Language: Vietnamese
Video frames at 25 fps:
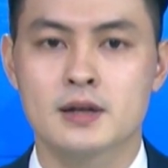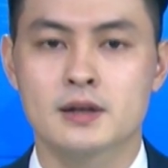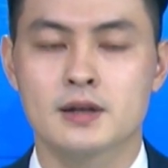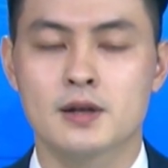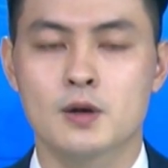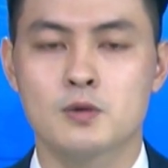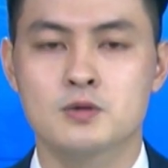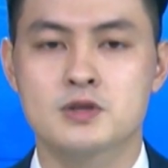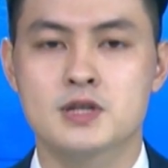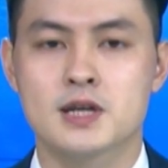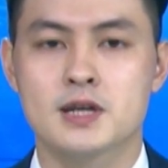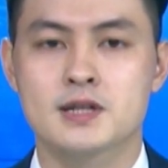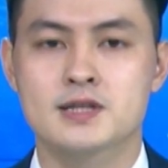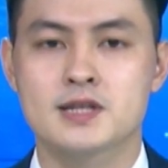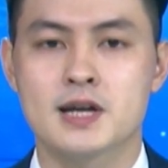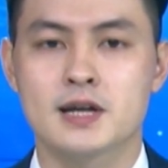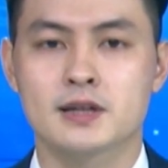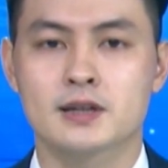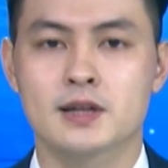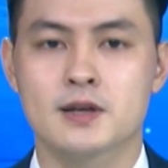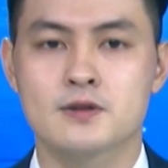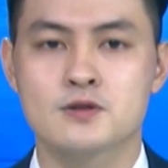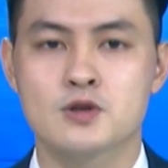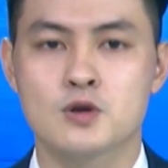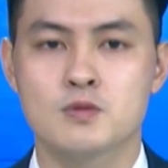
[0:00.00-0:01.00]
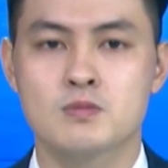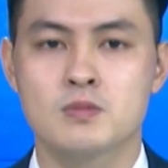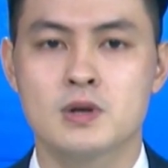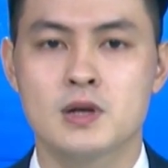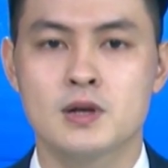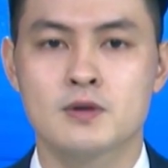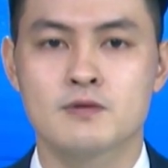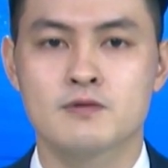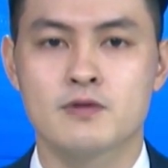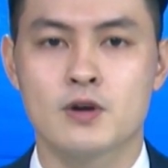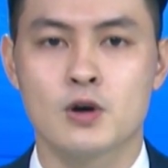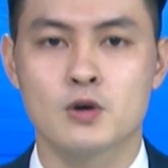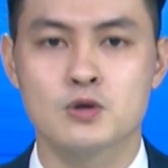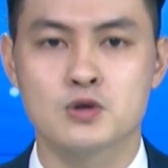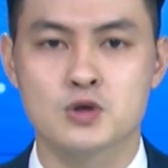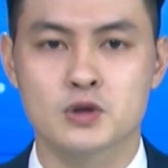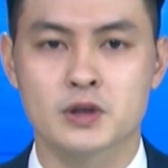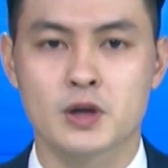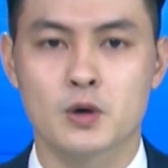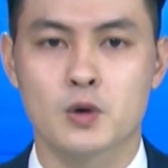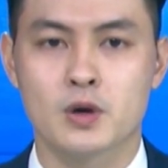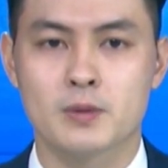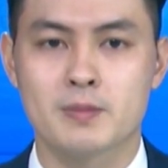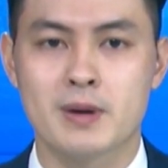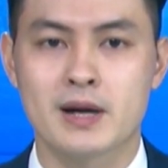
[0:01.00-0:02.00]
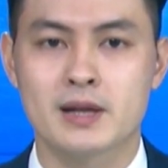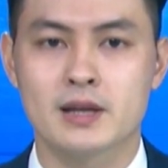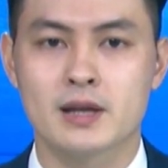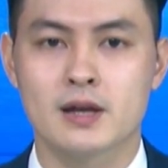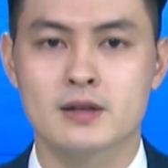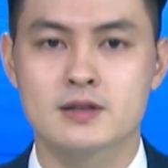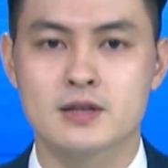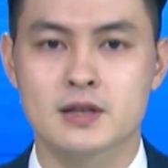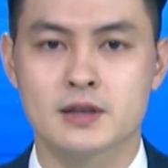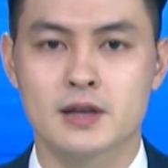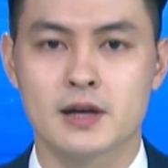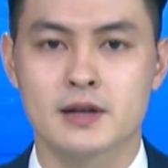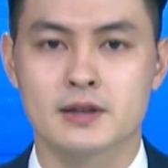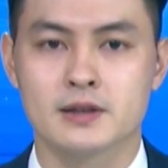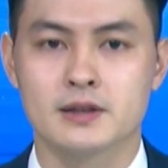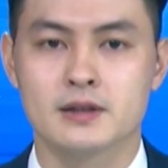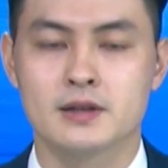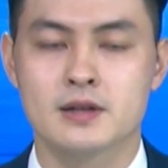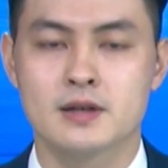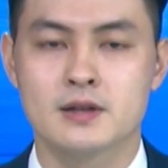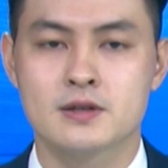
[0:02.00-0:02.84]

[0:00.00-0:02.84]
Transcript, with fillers: Đồng chí Giàng Thị Dung, Phó Chủ tịch Ủy ban Nhân dân tỉnh,